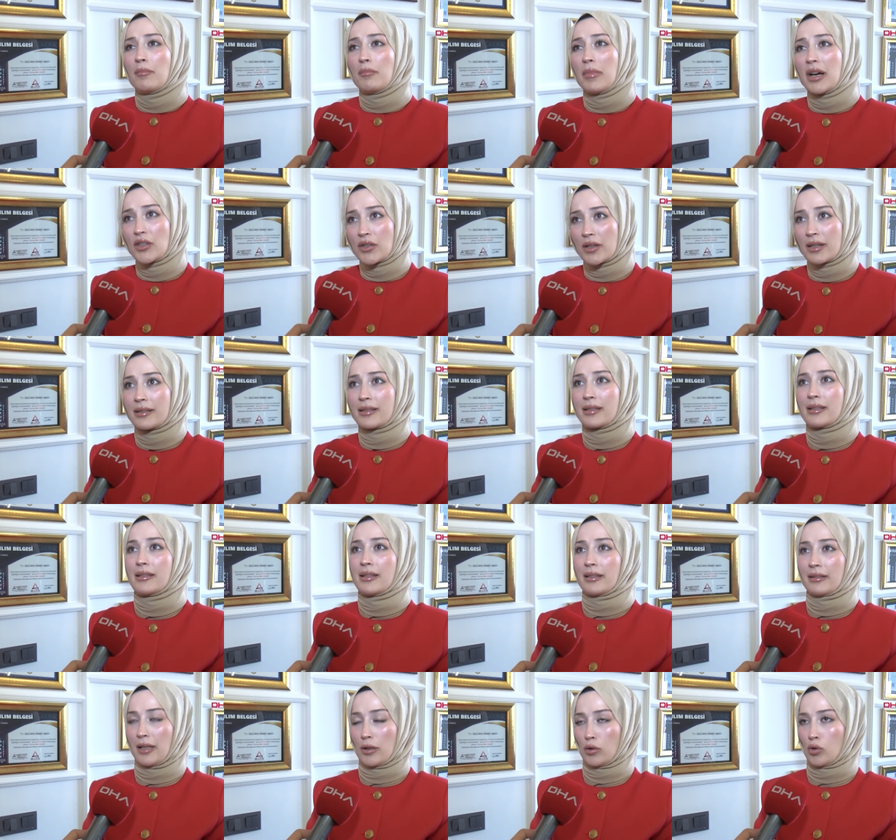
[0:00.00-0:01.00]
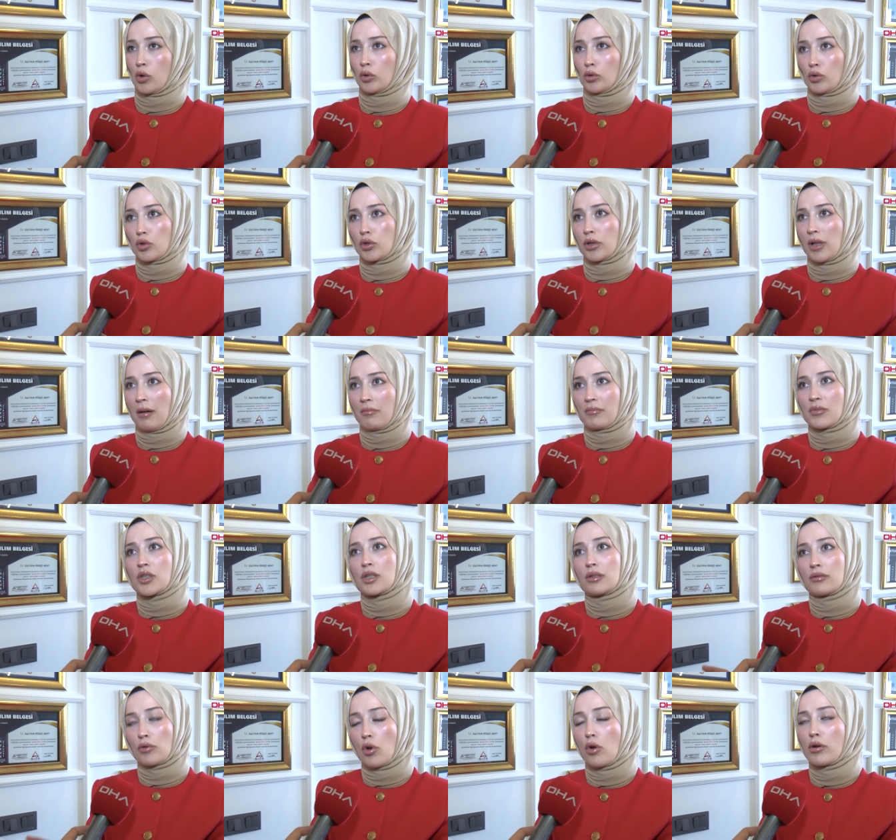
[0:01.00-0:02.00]
başarısızlıkla
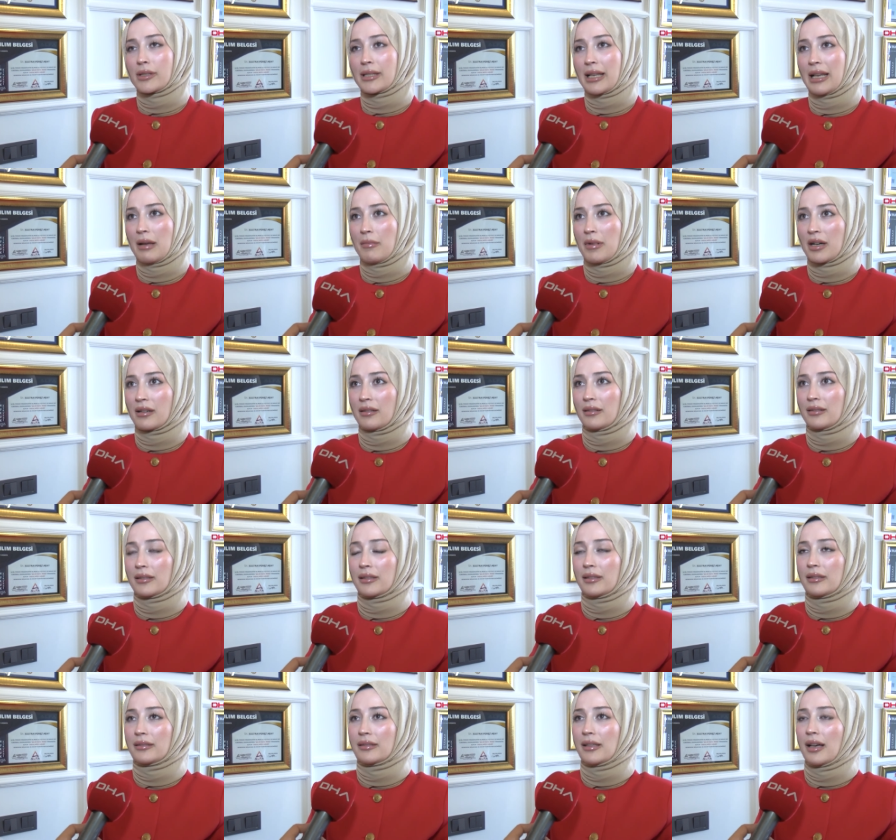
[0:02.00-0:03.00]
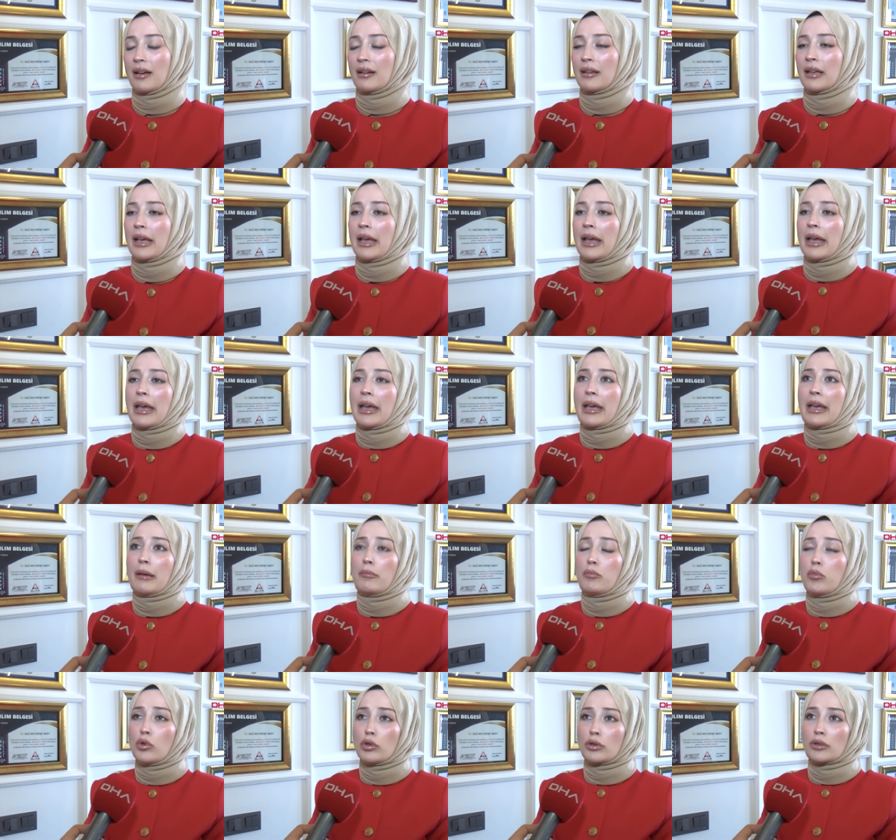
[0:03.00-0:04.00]
sonuçlanmış görsele bakıldığında.
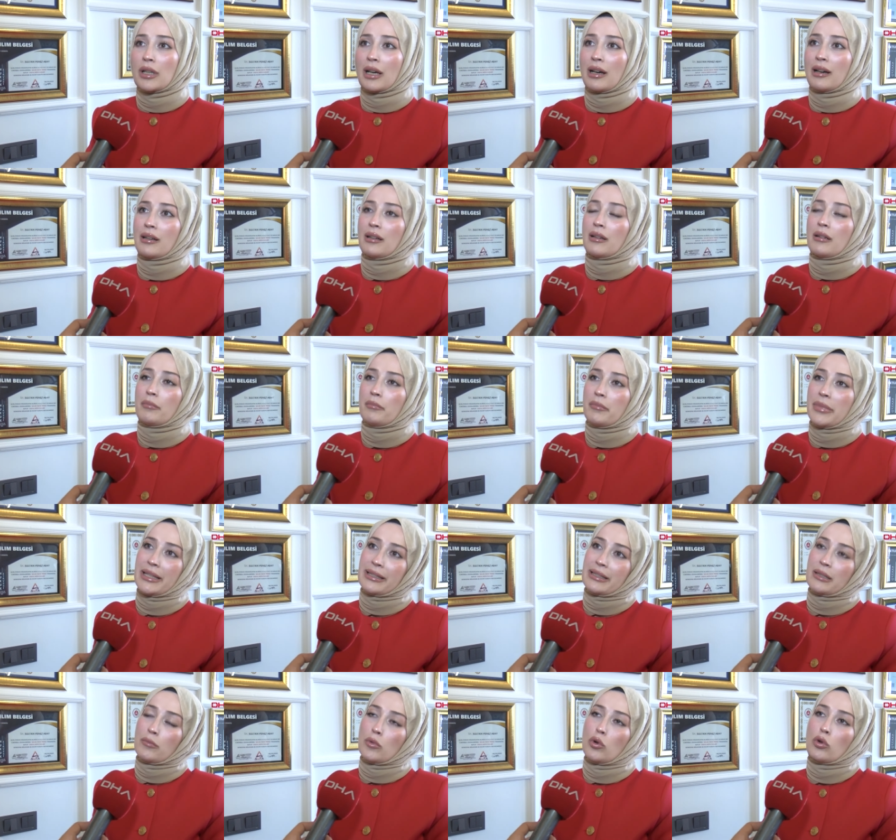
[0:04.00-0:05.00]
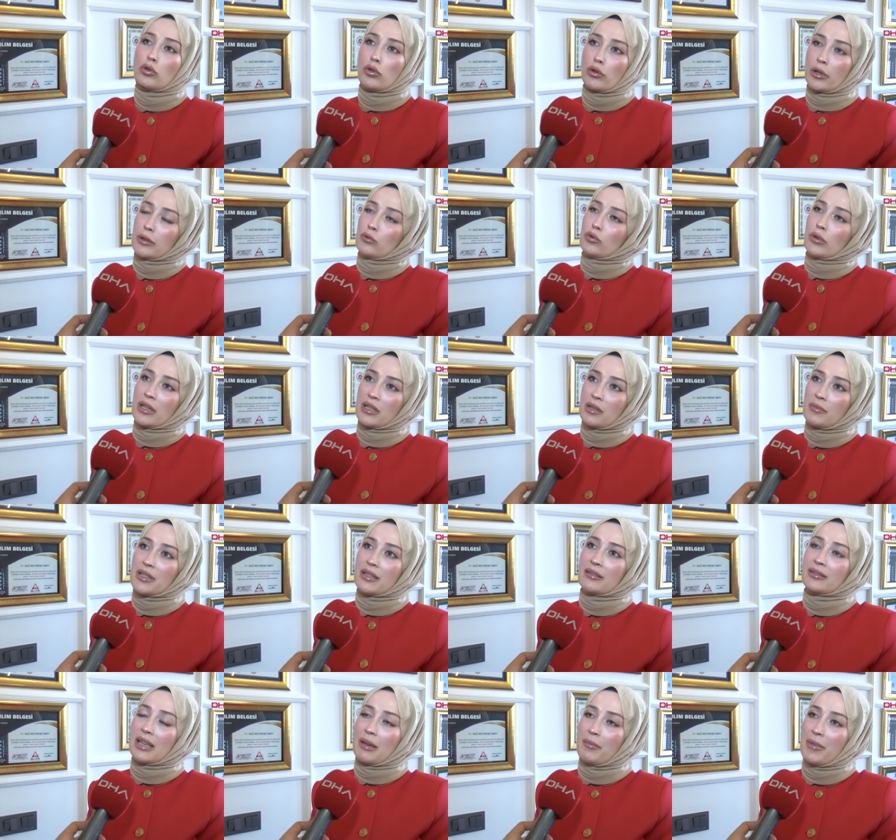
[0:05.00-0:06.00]
E, burada bizim hukuki
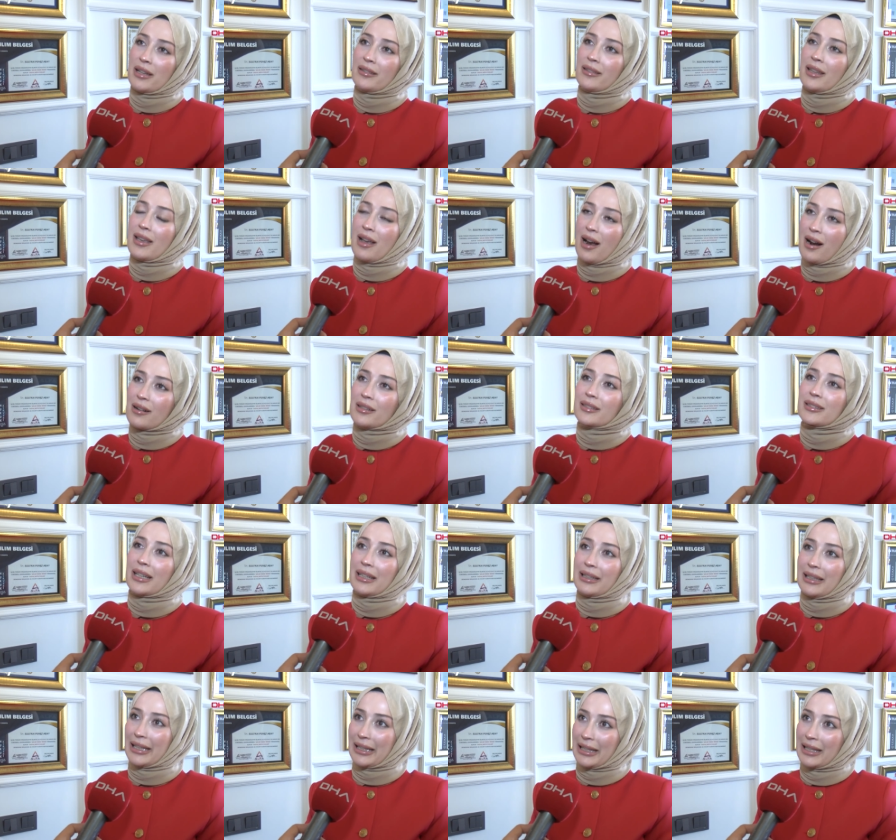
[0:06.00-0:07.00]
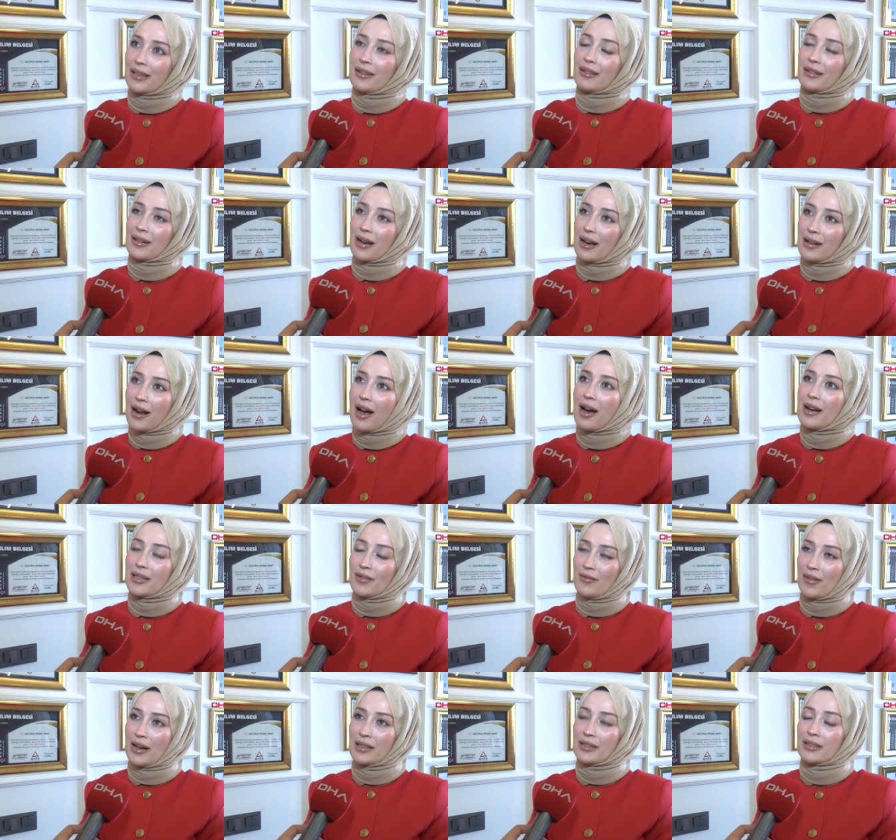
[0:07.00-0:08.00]
sürecimizin temelinde Yargıtay'ın iki
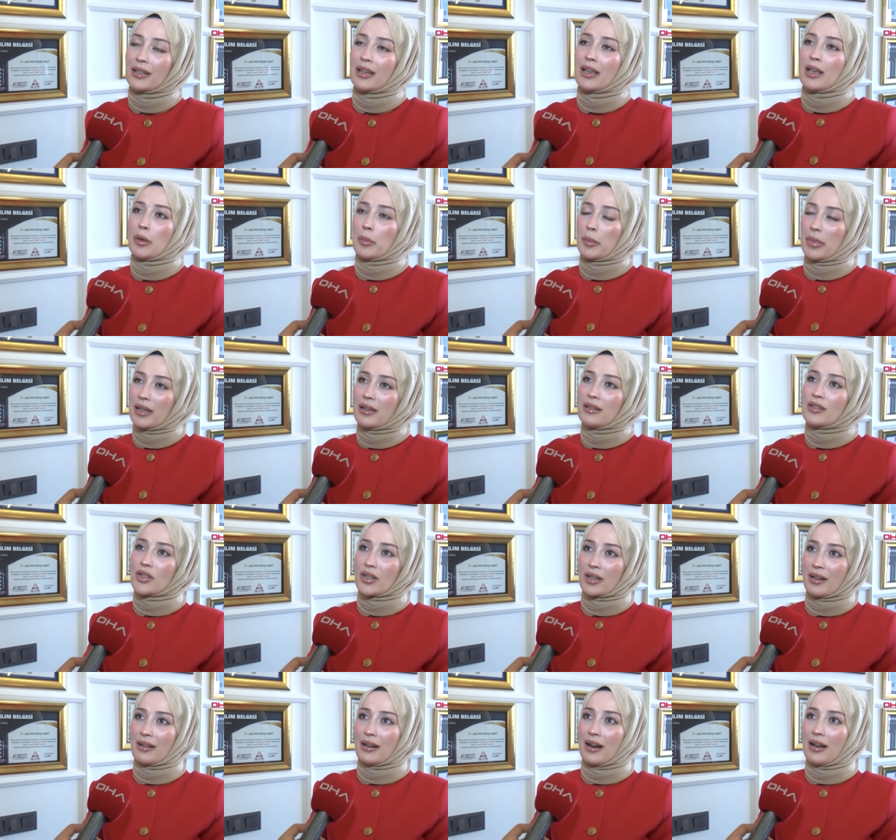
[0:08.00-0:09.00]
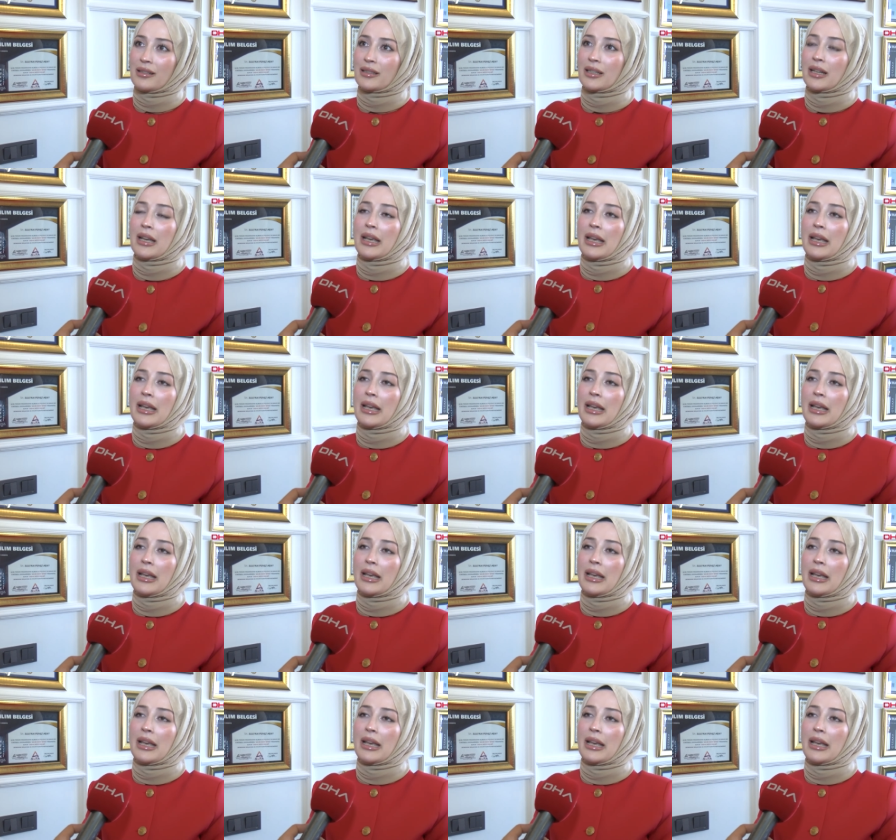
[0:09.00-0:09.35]
kararı var. Birinci karar